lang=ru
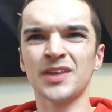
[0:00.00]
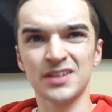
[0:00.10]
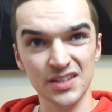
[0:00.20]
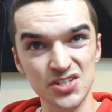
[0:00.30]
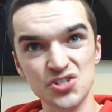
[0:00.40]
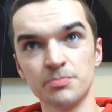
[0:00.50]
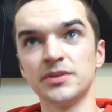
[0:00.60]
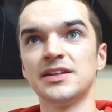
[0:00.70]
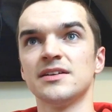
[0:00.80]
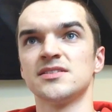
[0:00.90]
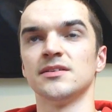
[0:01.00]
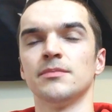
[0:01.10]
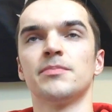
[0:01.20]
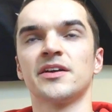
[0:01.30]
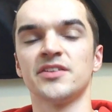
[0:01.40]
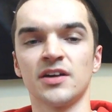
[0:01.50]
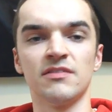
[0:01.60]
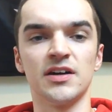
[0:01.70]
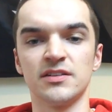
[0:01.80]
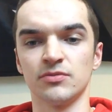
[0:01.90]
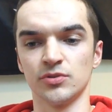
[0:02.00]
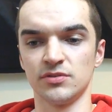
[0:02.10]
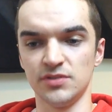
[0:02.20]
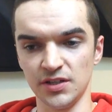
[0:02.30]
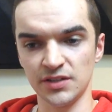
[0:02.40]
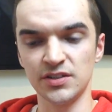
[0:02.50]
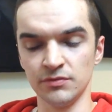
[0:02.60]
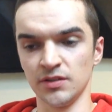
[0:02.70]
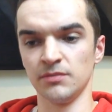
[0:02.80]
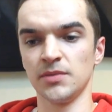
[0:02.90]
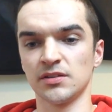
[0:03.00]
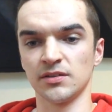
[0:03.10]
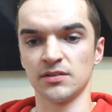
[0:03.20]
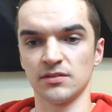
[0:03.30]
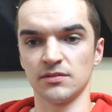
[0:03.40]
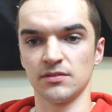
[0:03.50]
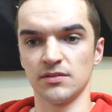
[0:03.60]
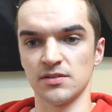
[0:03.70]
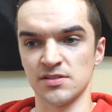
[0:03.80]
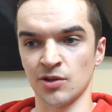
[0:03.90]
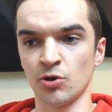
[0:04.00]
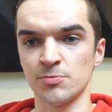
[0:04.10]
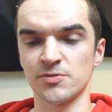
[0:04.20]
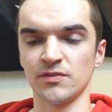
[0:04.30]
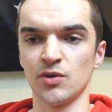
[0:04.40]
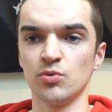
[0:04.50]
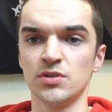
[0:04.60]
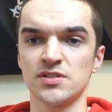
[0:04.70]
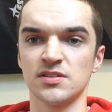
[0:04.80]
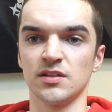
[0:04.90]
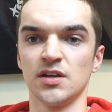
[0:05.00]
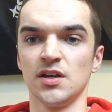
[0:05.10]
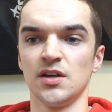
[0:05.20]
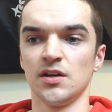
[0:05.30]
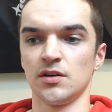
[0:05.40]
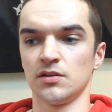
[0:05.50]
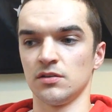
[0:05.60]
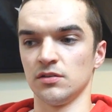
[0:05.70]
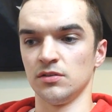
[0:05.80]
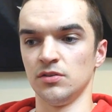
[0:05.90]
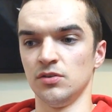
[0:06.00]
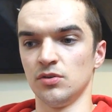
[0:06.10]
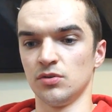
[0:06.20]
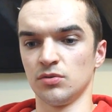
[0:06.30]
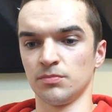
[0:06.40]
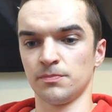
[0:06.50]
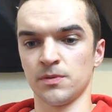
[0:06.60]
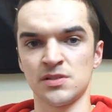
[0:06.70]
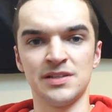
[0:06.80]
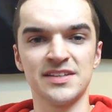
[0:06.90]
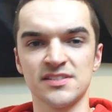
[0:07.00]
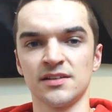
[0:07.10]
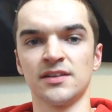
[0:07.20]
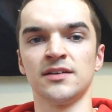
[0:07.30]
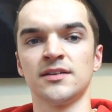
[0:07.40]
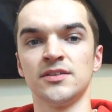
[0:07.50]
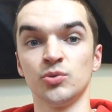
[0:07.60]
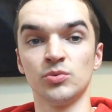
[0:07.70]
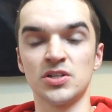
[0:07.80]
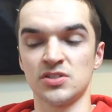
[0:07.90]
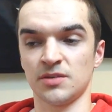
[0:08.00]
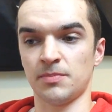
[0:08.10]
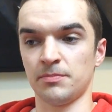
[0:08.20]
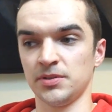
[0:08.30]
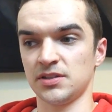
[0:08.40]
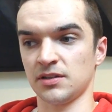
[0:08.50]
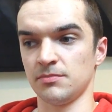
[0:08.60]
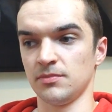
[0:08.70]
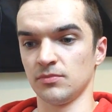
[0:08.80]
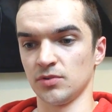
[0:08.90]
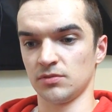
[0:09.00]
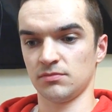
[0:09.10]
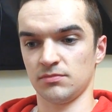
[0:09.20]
я даже пытался практиковать вот директивный метод знакомства на улице, но после нескольких неудачных попыток, вот